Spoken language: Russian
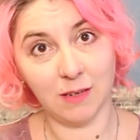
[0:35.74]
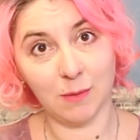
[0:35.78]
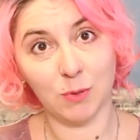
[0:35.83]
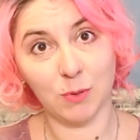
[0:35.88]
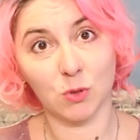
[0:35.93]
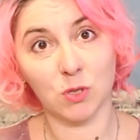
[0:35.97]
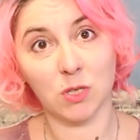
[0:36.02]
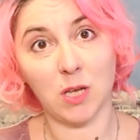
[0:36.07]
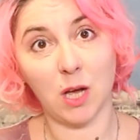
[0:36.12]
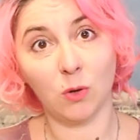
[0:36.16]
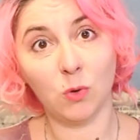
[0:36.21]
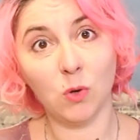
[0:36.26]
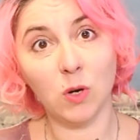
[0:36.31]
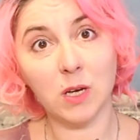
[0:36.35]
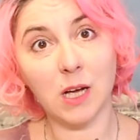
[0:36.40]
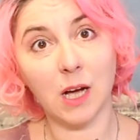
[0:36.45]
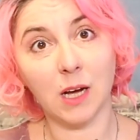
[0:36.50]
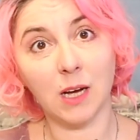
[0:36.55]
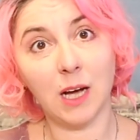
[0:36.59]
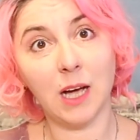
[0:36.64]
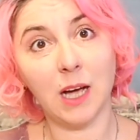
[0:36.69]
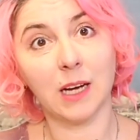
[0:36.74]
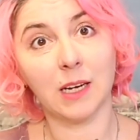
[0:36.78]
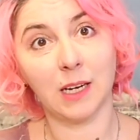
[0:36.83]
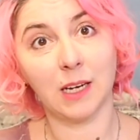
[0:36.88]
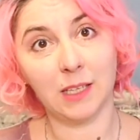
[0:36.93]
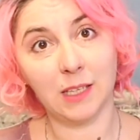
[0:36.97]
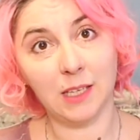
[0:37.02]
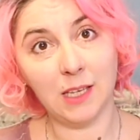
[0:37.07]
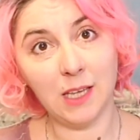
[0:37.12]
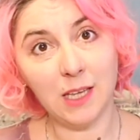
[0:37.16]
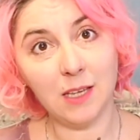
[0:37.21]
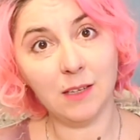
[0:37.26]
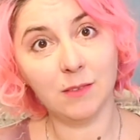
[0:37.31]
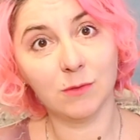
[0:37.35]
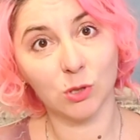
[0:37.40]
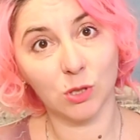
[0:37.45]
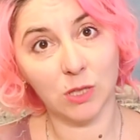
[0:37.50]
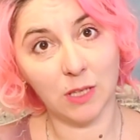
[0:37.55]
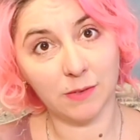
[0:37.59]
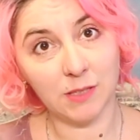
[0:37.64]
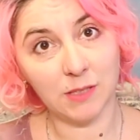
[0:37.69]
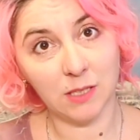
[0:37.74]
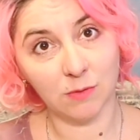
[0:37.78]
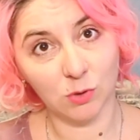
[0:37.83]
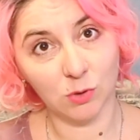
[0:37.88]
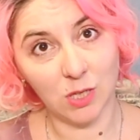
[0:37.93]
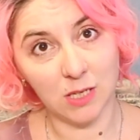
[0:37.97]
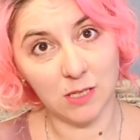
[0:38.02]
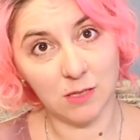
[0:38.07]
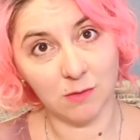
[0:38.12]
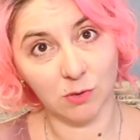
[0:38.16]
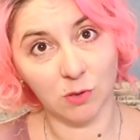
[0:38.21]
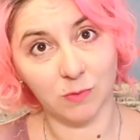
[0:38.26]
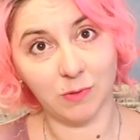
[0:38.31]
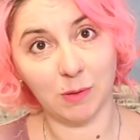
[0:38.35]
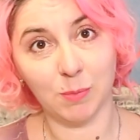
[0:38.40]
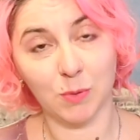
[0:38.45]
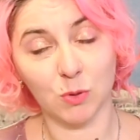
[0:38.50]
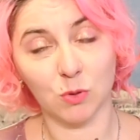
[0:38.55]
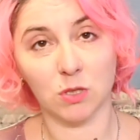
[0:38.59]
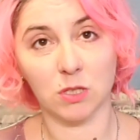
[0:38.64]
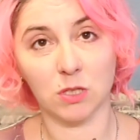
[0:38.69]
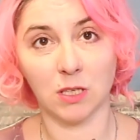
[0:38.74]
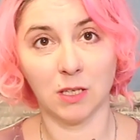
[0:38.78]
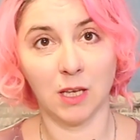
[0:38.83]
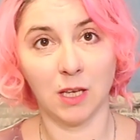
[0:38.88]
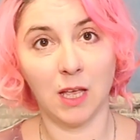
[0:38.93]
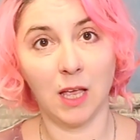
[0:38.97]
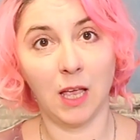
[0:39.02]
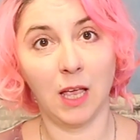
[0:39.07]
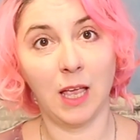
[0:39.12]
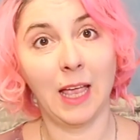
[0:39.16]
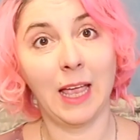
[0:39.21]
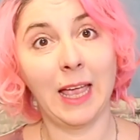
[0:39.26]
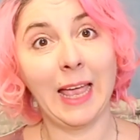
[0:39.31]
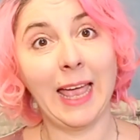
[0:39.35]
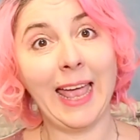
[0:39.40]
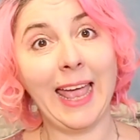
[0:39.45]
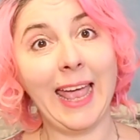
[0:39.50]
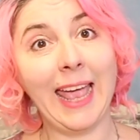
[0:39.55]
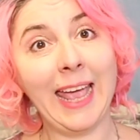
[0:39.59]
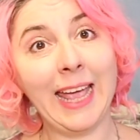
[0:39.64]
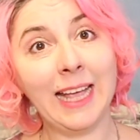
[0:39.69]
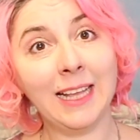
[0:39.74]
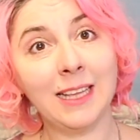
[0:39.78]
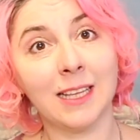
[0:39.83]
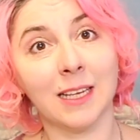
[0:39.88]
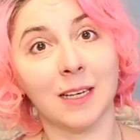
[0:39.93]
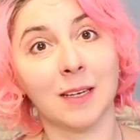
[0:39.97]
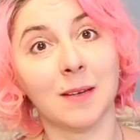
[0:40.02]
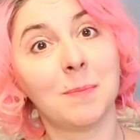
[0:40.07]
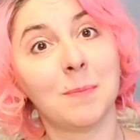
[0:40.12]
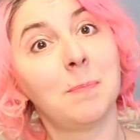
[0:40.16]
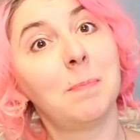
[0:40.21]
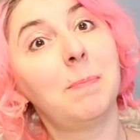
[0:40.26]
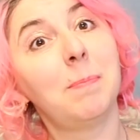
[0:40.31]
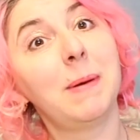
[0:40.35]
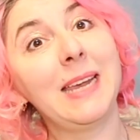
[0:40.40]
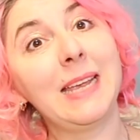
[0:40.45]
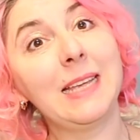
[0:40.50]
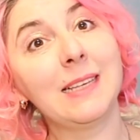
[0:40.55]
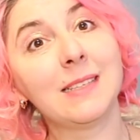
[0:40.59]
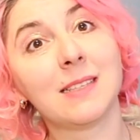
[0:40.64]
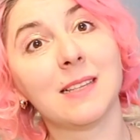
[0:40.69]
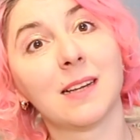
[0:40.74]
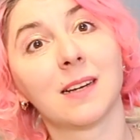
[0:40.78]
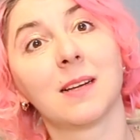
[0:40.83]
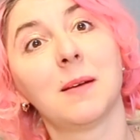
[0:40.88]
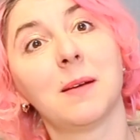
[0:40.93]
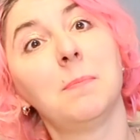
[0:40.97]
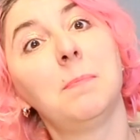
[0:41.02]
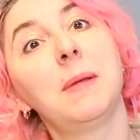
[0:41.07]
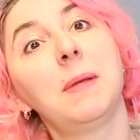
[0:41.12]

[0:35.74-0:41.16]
на вопрос какой, какая, какие, вот на все вот эти вот вопросы, это признак